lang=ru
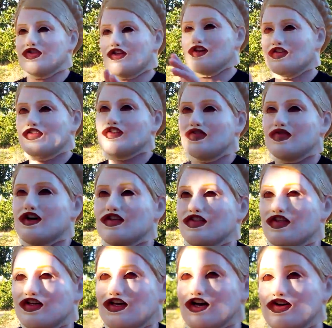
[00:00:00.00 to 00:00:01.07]
тренинг
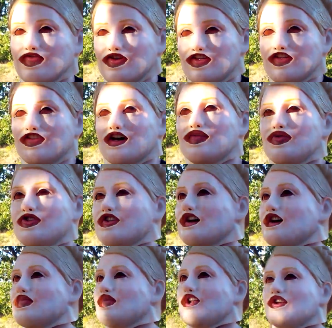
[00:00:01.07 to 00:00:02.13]
называется «Как выйти замуж
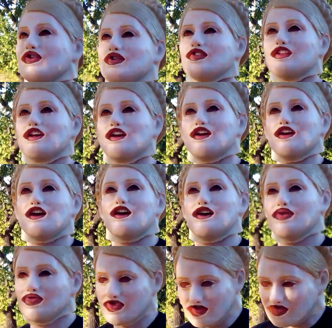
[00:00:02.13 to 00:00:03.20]
за миллионера»,
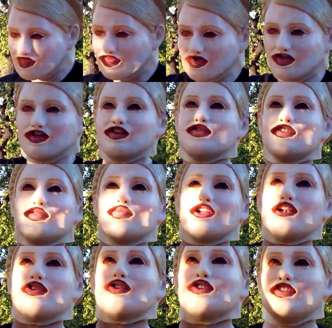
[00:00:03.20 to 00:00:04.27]
а уже и были и за
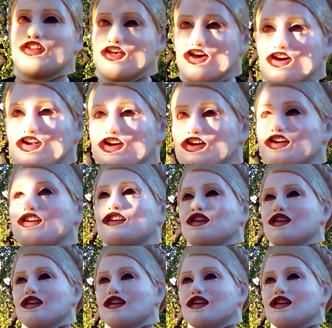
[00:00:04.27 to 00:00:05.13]
миллиардера.